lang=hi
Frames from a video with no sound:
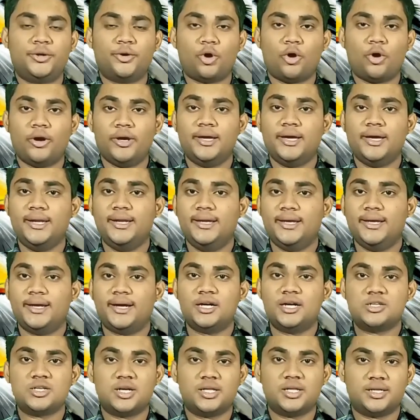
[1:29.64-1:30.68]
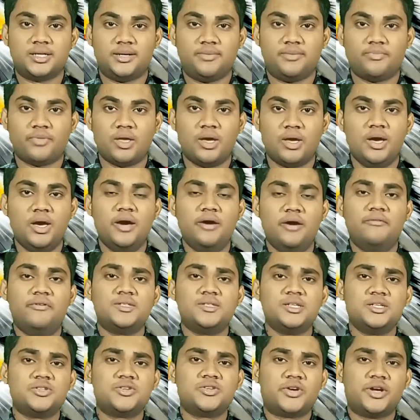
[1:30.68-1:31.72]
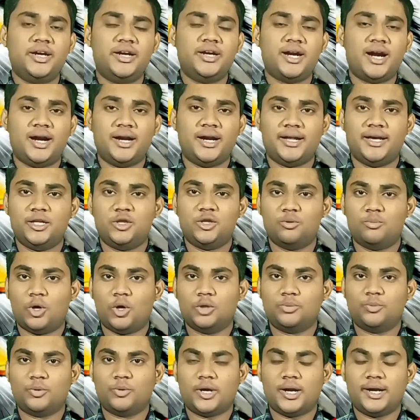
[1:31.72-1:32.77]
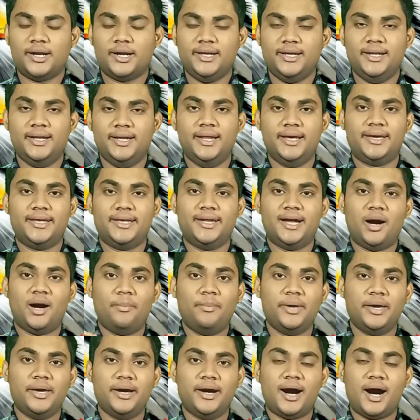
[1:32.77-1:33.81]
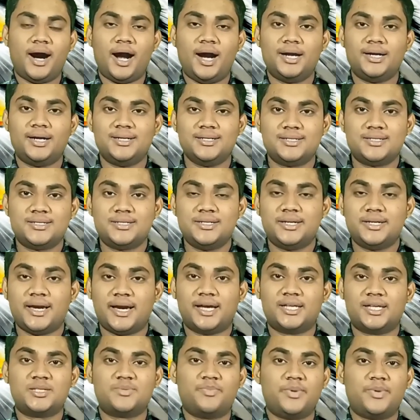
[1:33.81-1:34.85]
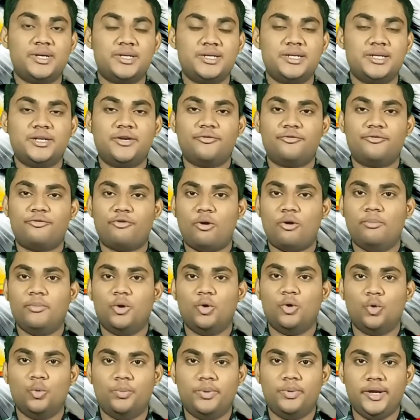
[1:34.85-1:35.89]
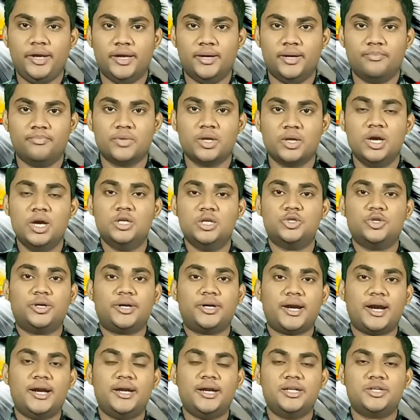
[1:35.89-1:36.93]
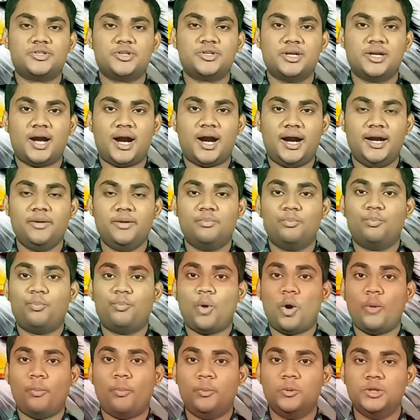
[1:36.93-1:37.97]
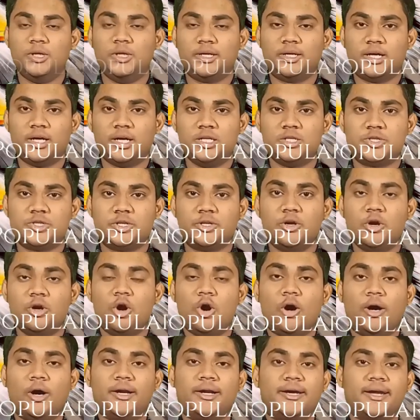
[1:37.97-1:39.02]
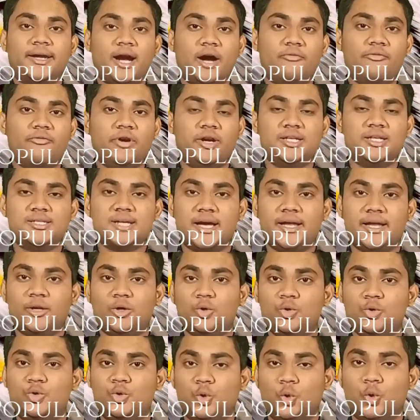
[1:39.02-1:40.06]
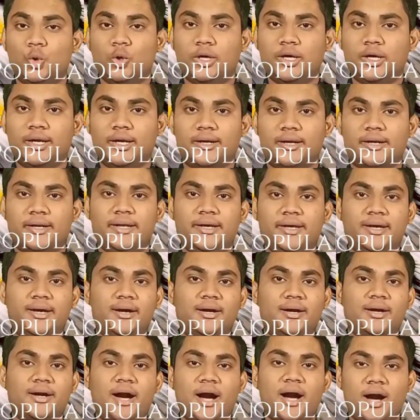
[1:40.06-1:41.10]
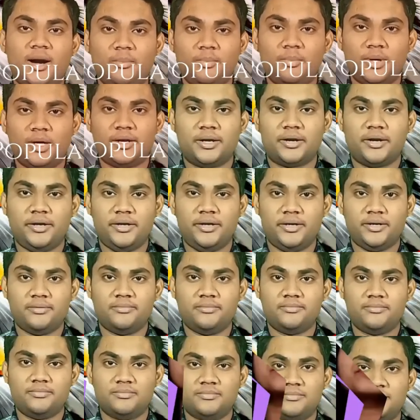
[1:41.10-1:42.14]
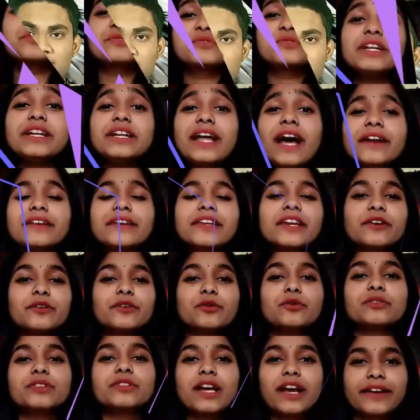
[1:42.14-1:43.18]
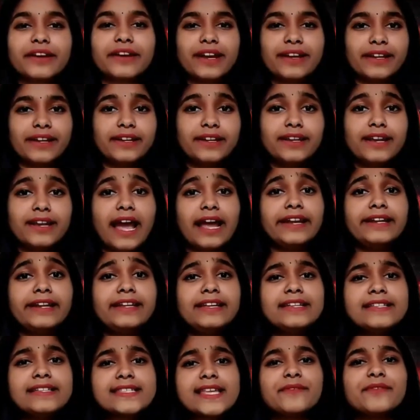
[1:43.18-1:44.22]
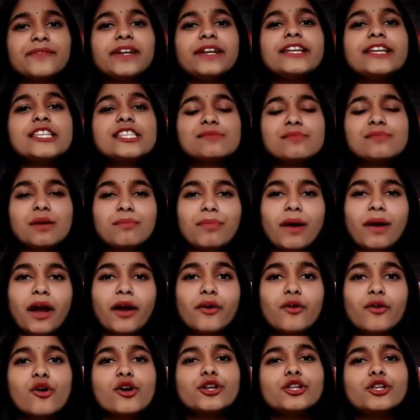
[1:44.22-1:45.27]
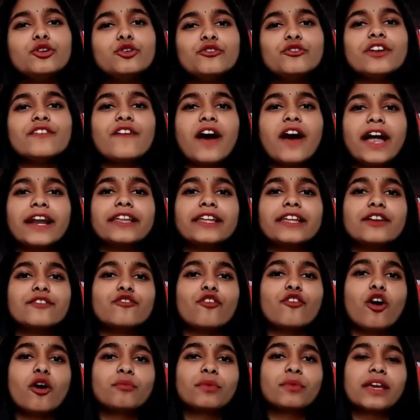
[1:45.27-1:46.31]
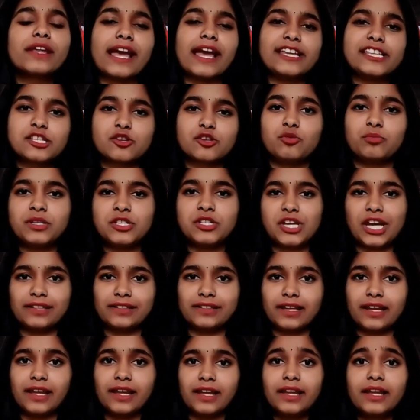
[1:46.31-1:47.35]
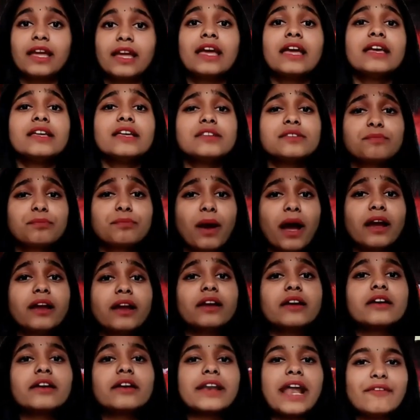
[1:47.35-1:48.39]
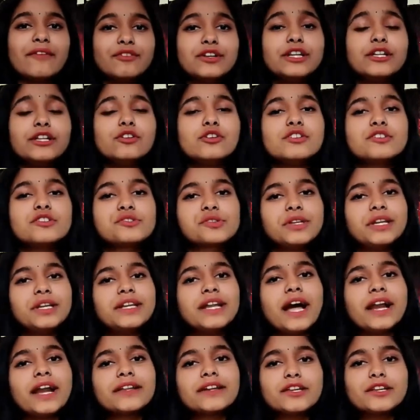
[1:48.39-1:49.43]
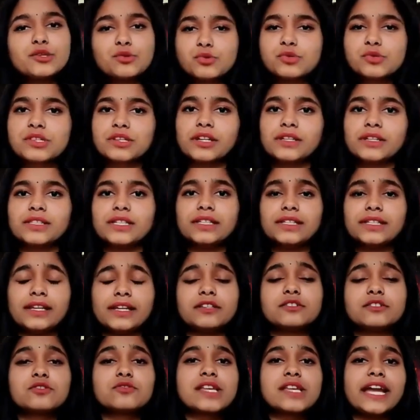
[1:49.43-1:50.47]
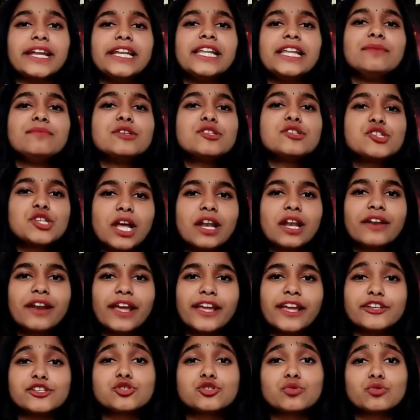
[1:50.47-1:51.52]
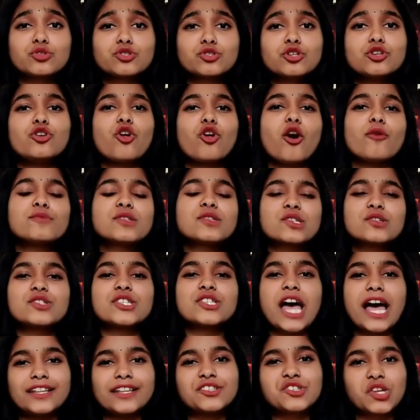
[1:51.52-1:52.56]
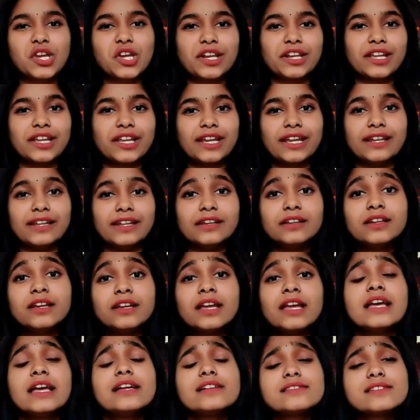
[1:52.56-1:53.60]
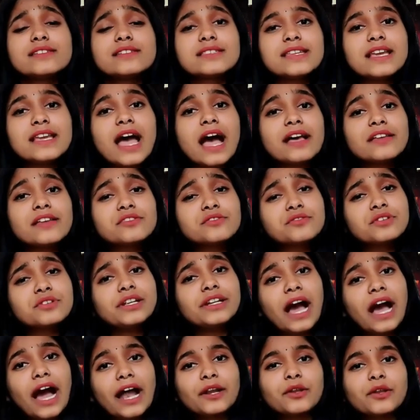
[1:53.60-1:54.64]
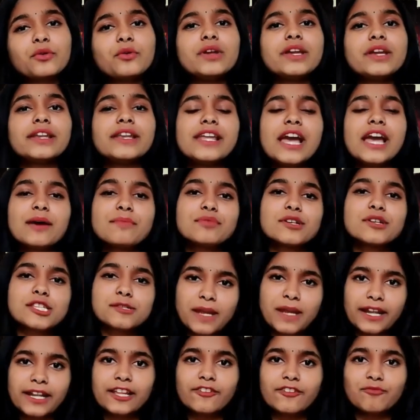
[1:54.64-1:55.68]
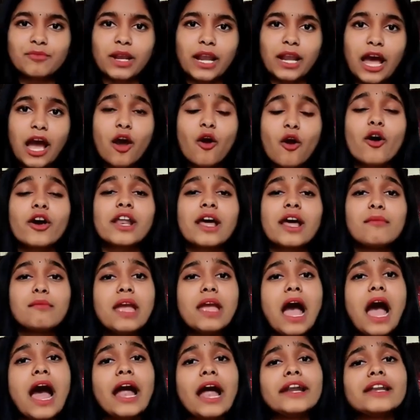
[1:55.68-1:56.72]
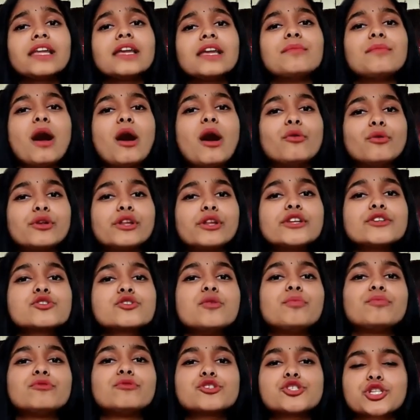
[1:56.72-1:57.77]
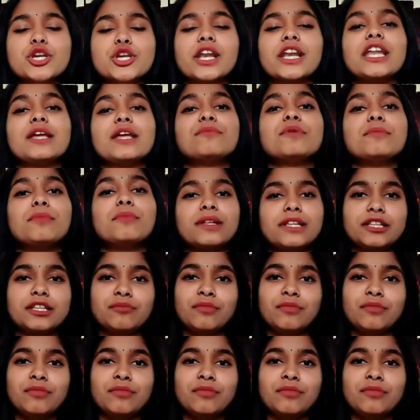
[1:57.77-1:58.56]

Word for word: कुछ ड्रॉ या लिखा जाता है वैसे स्ट्रीट आर्ट है तो बहुत पुरानी लेकिन अब ये आर्टिस्टिक एक्सप्रेशन के फॉर्म में उभरी है जो ट्रेडिशनल आर्ट पॉपुलर कल्चर और ग्राफिक डिज़ाइन को जोड़ कर रखने का काम कर रही है स्ट्रीट आर्ट के ग्रोथ का क्रेडिट नाइनटीन में पंक और न्यू वेब आर्ट के फॉर्म के राइज को भी जाता है पंक ग्राफिटी और स्ट्रीट आर्ट का यूज करते थे सोसाइटी में चल रहे सोशल नॉर्म्स को चैलेंज करने के लिए जिससे स्ट्रीट आर्ट को एक नया पर्सपेक्टिव मिला और हमें आर्ट के बाउंड्रीज को पुश करने में